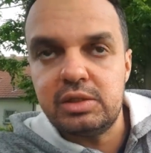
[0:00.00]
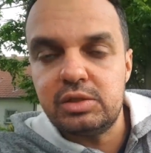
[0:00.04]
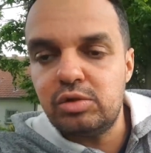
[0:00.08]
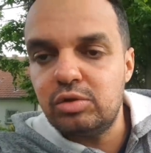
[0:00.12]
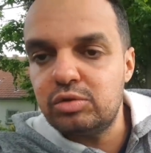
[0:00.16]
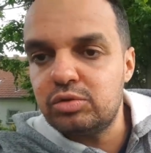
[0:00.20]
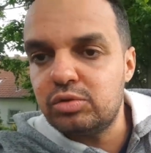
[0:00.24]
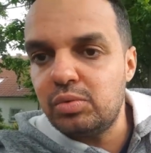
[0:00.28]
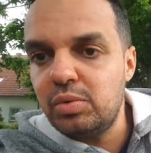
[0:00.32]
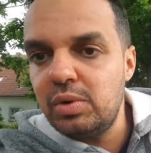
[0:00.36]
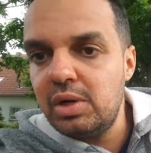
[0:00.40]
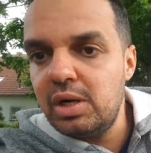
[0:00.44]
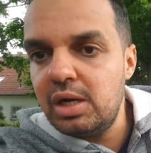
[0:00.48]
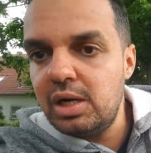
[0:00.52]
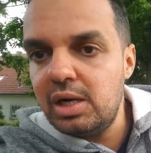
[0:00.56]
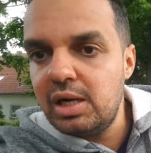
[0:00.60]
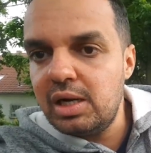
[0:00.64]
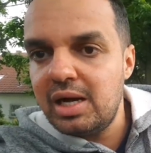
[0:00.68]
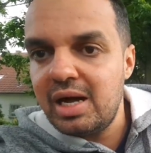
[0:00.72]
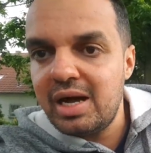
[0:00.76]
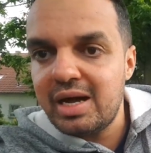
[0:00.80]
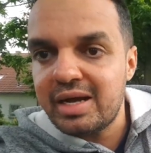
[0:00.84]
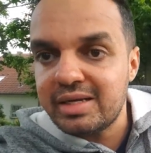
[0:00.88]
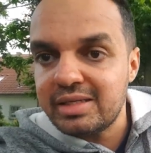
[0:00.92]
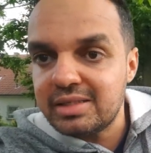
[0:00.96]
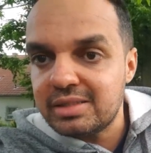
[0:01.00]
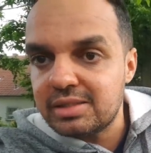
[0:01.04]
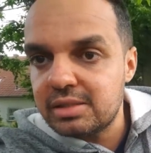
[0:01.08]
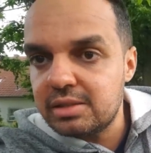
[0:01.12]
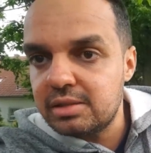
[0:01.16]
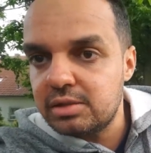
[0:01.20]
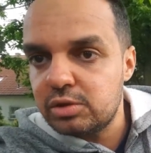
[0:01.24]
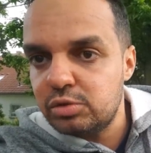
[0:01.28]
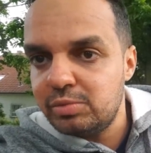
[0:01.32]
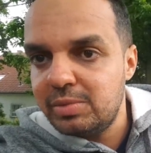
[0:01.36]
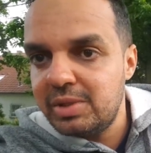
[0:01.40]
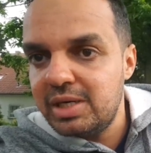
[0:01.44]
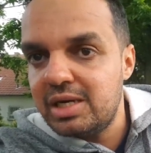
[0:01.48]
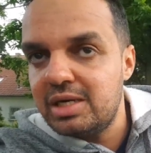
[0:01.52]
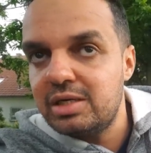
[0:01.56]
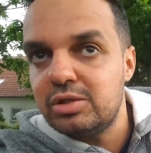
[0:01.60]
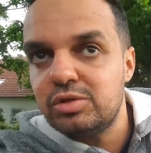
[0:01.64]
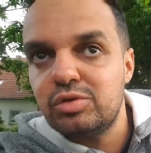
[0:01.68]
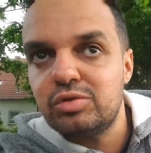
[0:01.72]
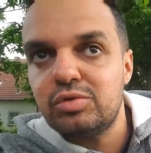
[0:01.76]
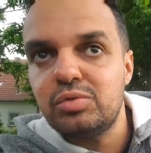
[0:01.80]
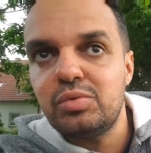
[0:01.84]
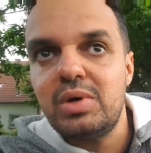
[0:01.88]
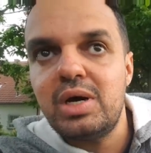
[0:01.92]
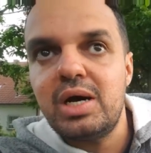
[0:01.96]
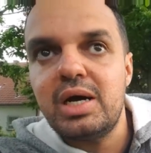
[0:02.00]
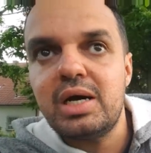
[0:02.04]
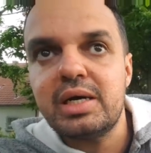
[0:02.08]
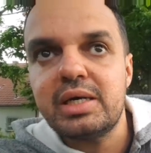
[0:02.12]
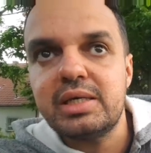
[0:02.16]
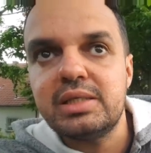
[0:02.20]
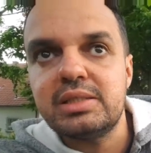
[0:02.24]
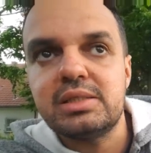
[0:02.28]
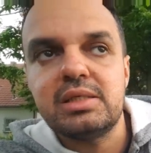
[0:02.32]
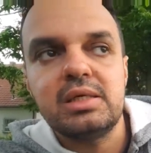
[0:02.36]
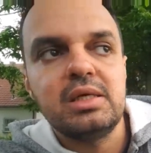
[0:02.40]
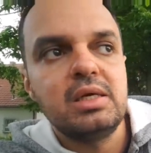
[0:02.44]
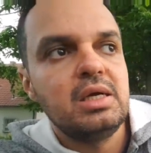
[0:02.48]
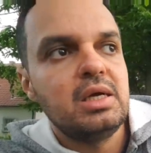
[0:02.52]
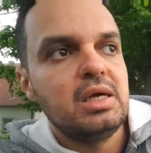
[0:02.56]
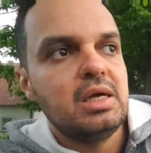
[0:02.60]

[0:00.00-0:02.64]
زوندوا ا ريسك شو معنى لي زوندوا ا ريسك